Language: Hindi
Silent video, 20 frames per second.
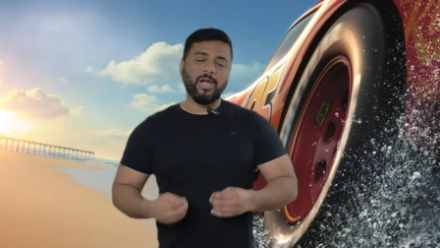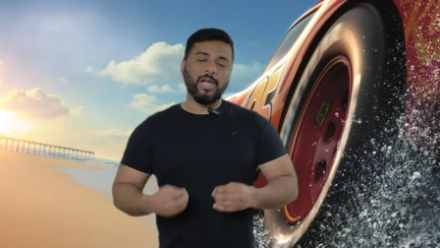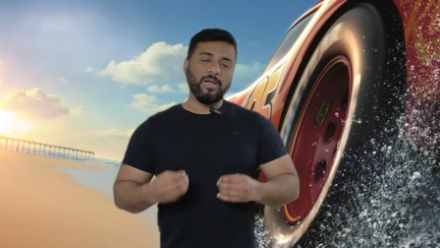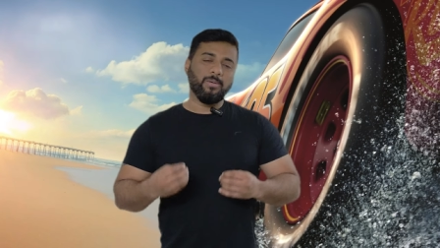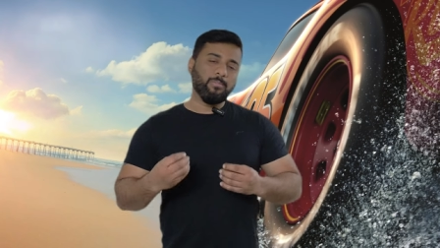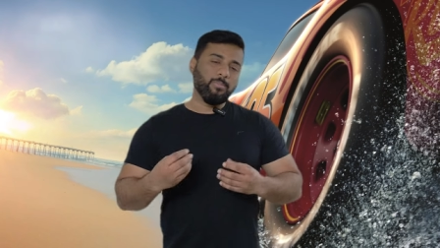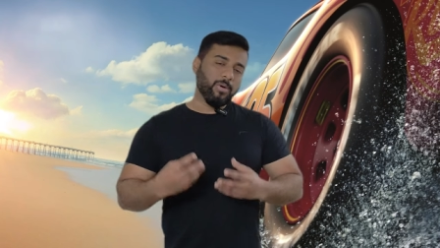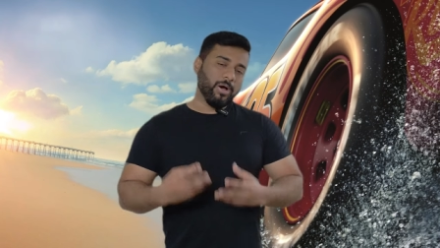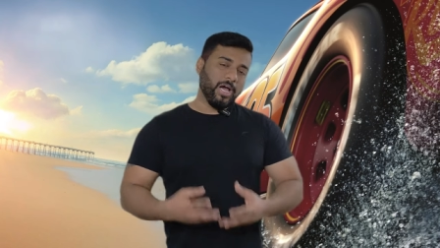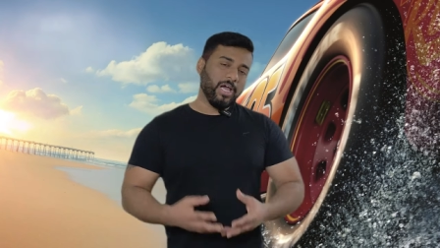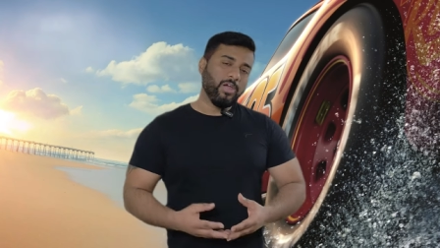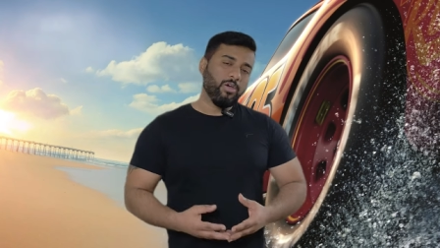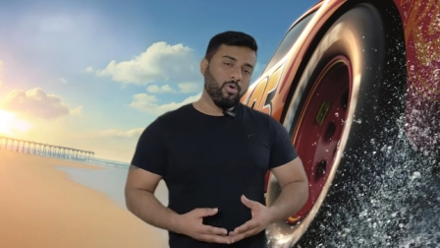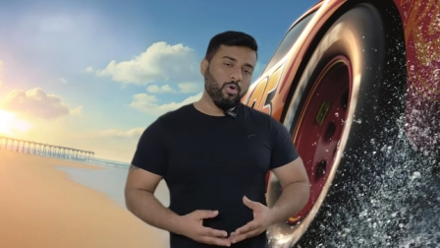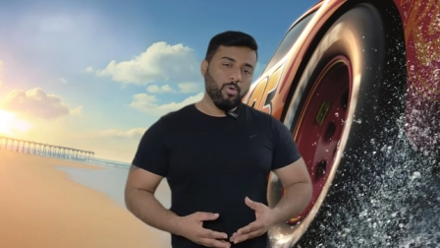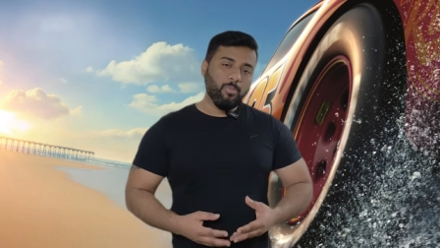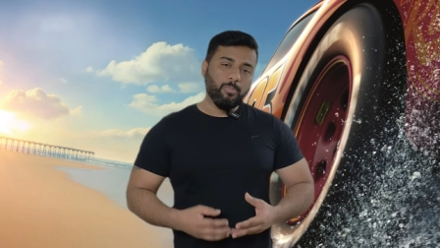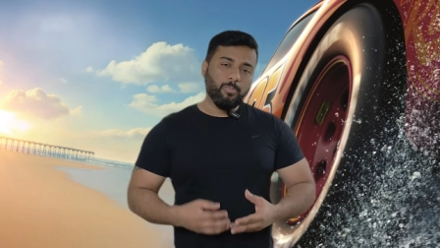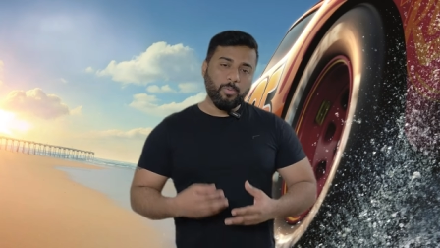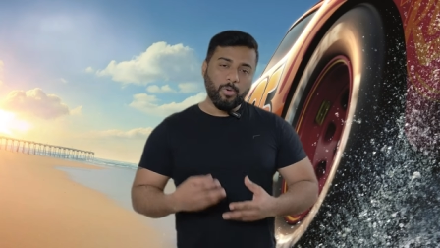एंड आई
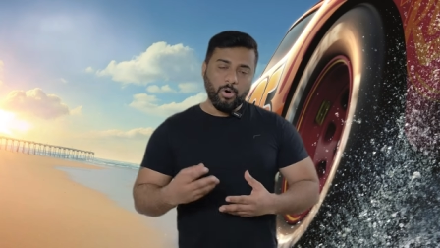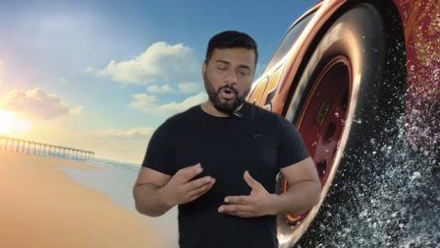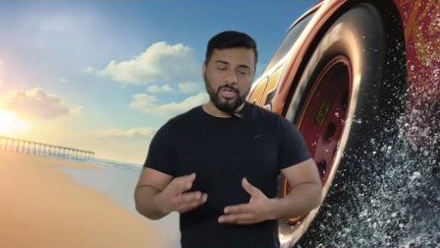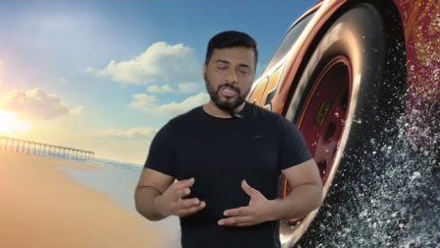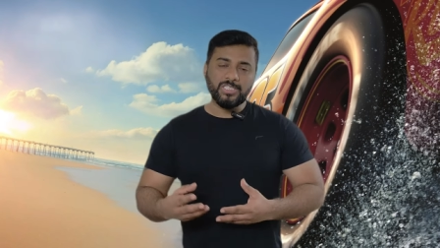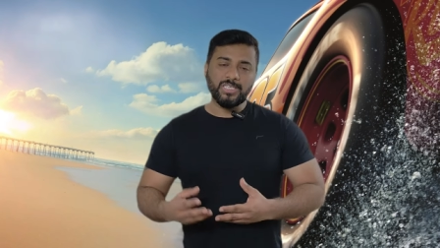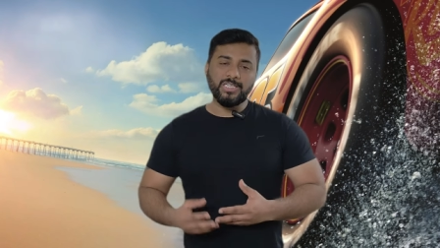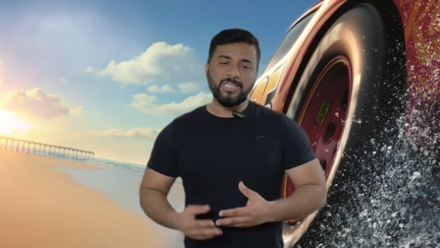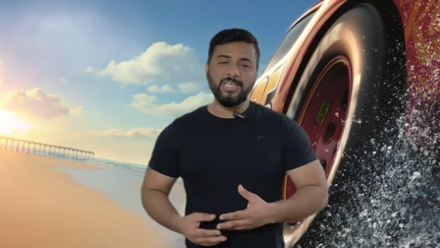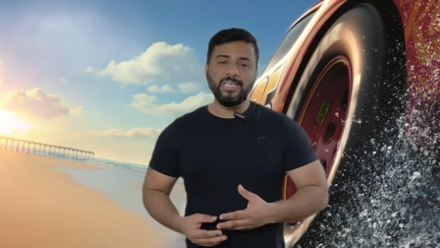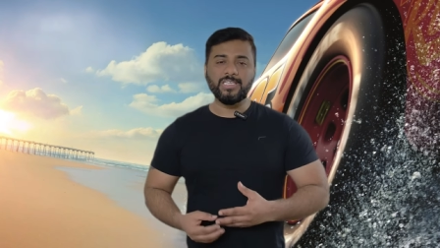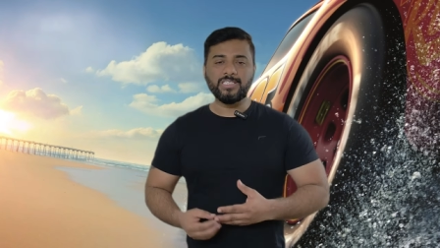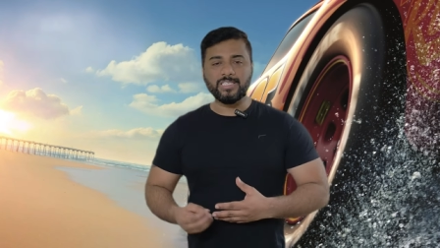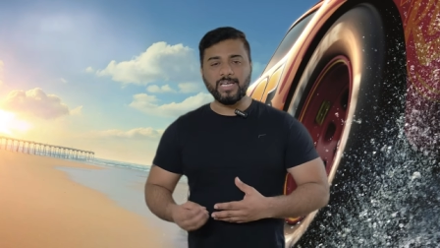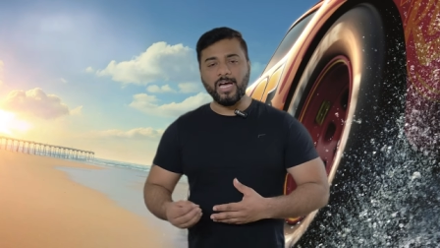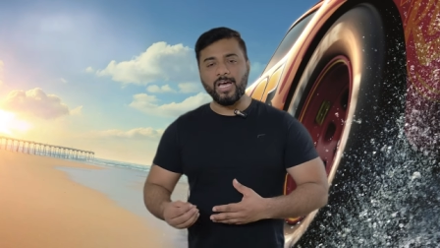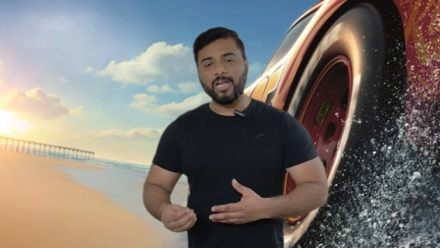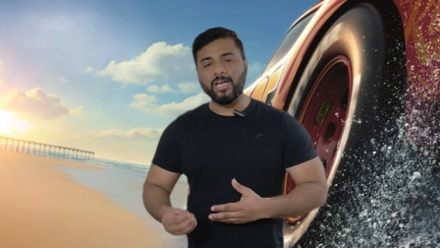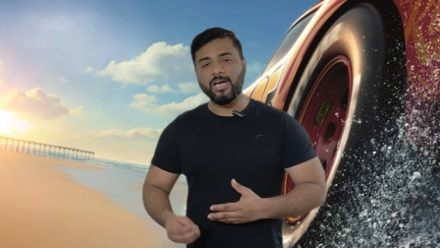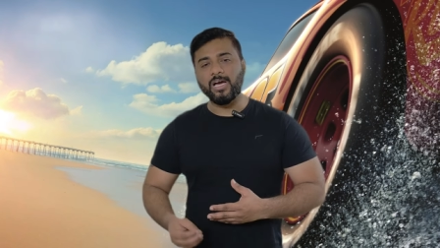होप बहुत जल्दी इस
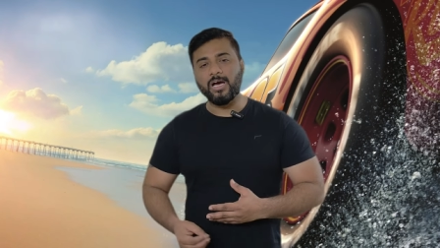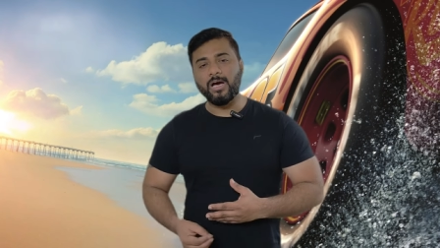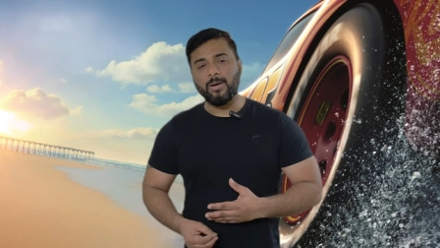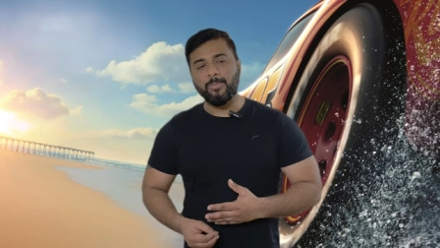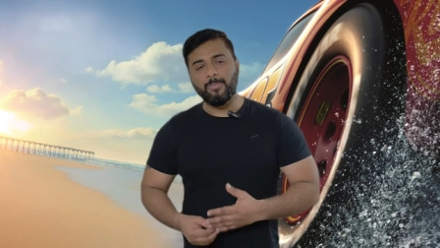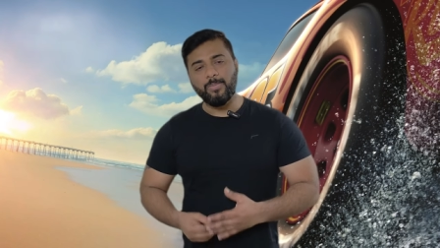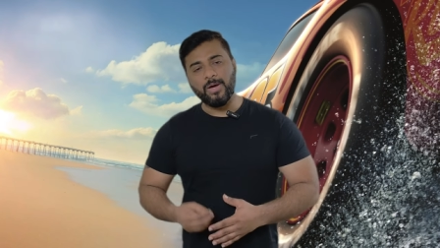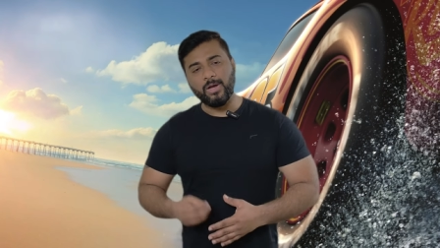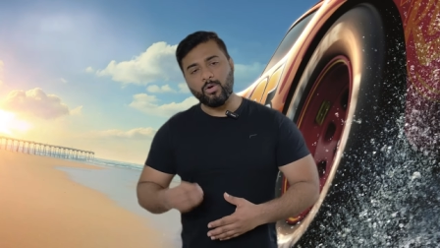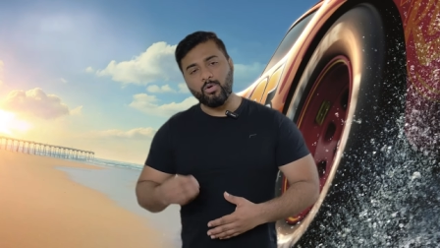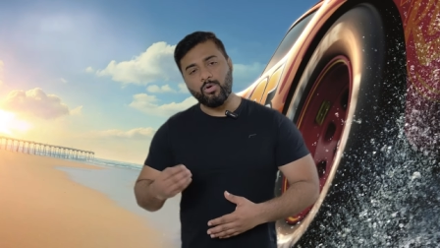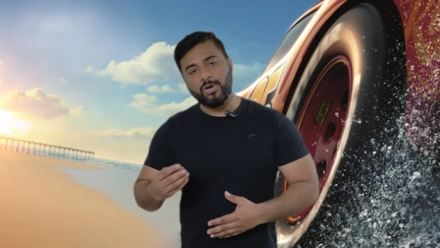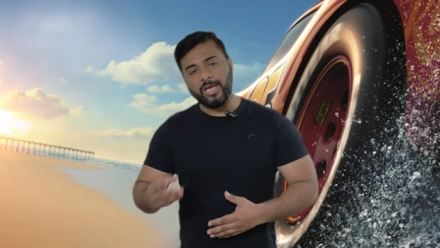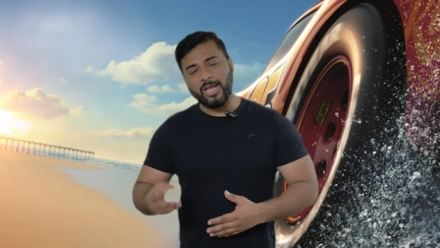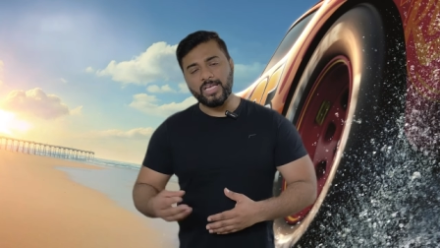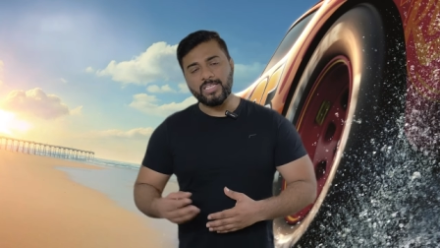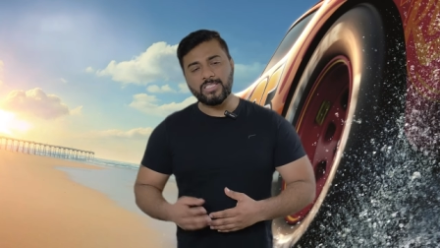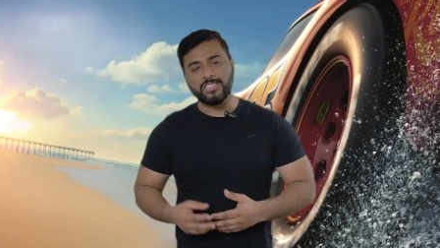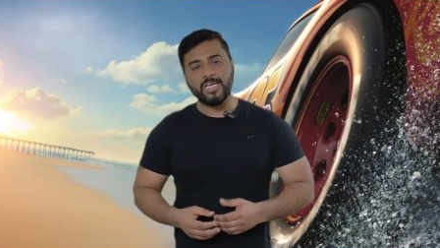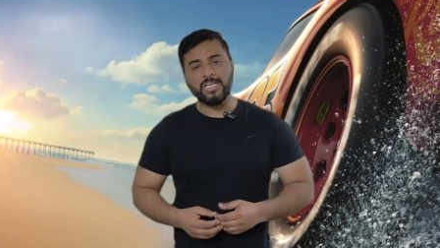कार का आपका आपको
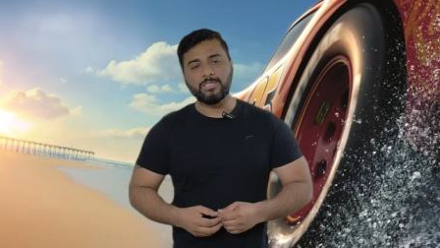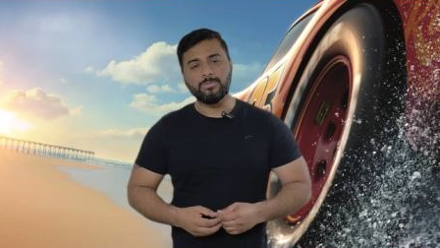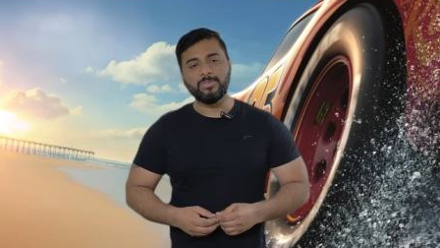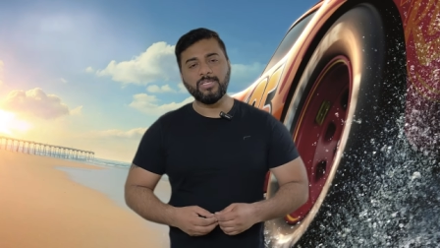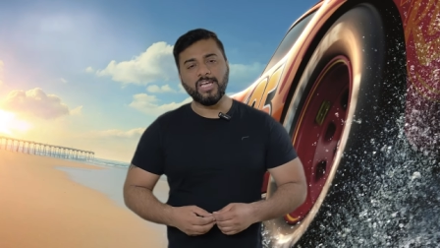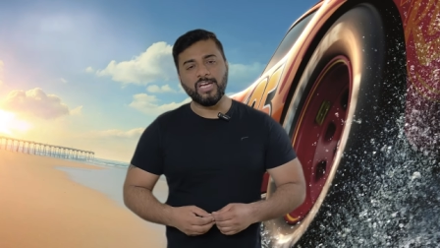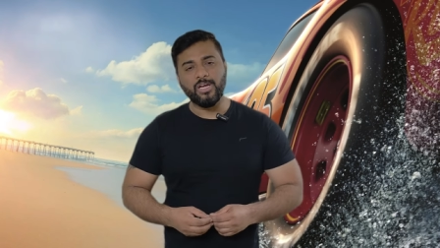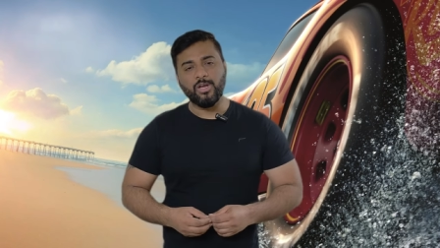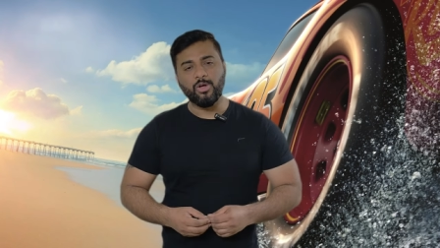क्रैश टेस्ट भी